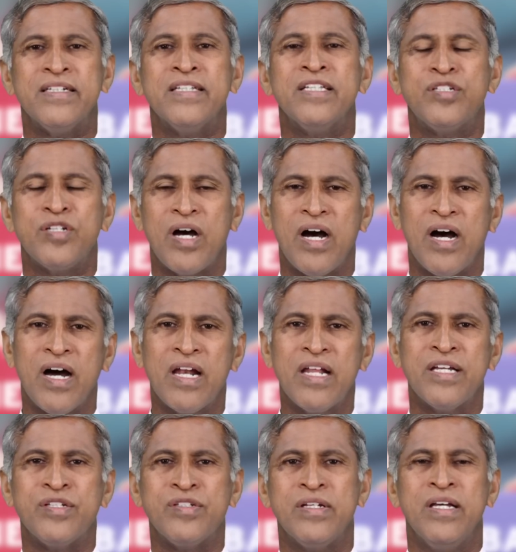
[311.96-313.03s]
ఇది చాలా
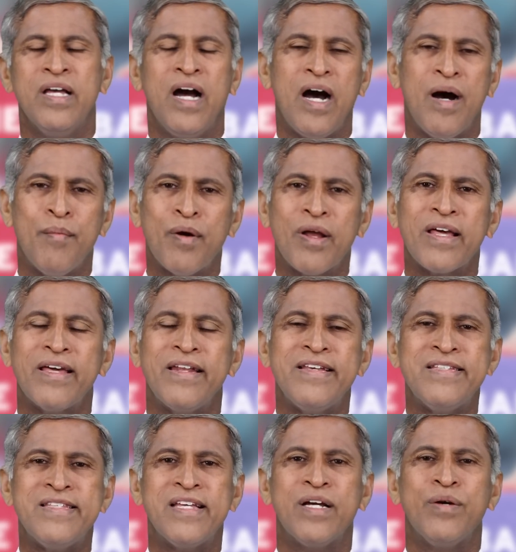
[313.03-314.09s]
ఈజీ ఆ మొలకలు
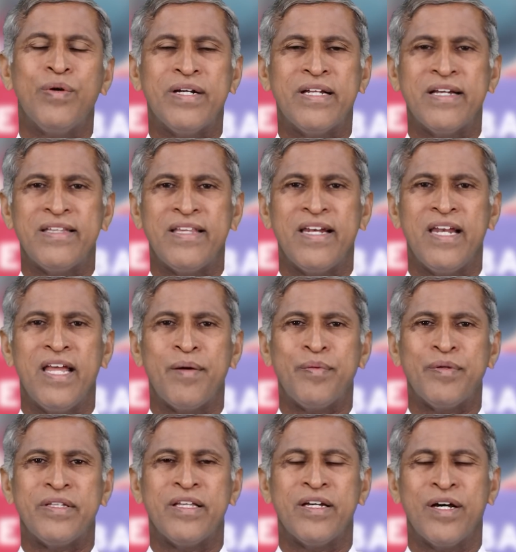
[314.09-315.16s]
ఈజీగా ఒట్టిగా
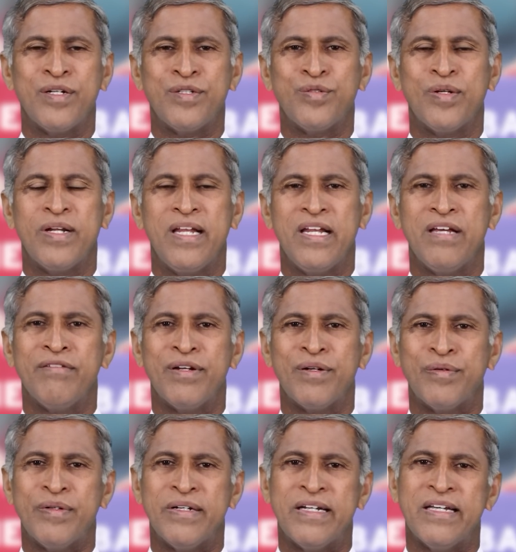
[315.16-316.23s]
తినలేకపోతే ఖర్జూరాలు
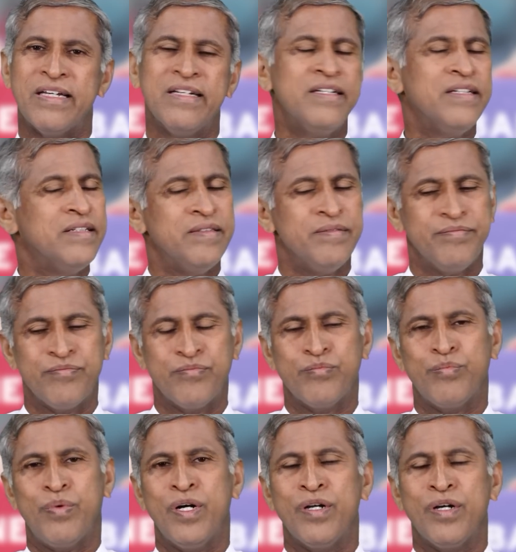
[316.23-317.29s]
లేవనుకుంటే
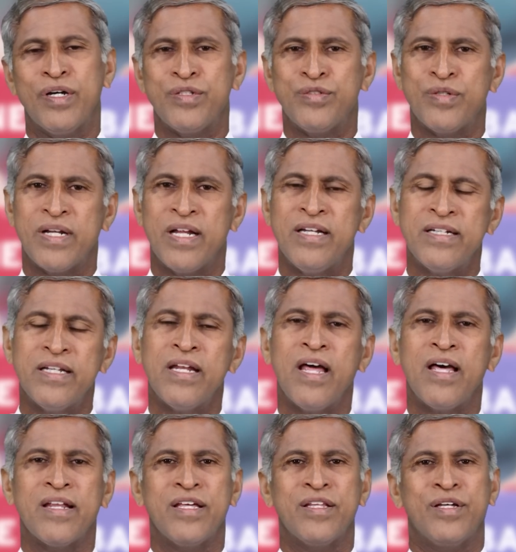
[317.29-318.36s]
పండు ఖర్జూరాలు అయితే
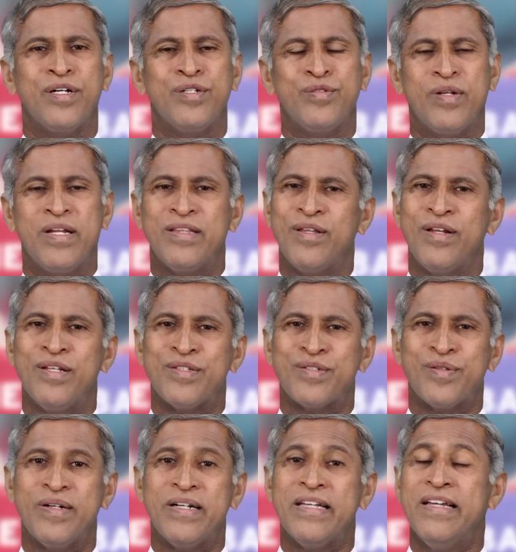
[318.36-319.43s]
నాలుగైదు ఖర్జూరాలతో
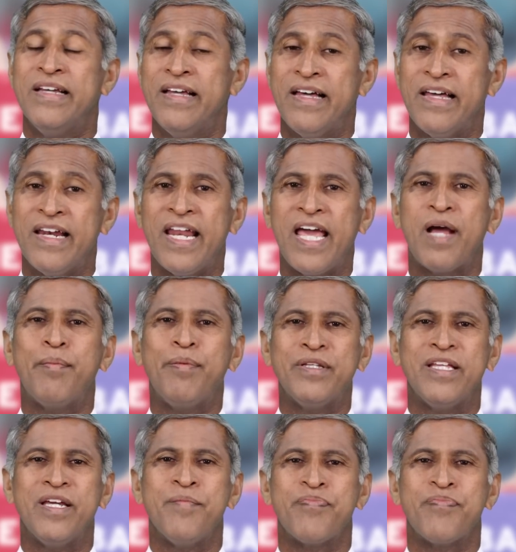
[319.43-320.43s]
నంచుకోండి లేకపోతే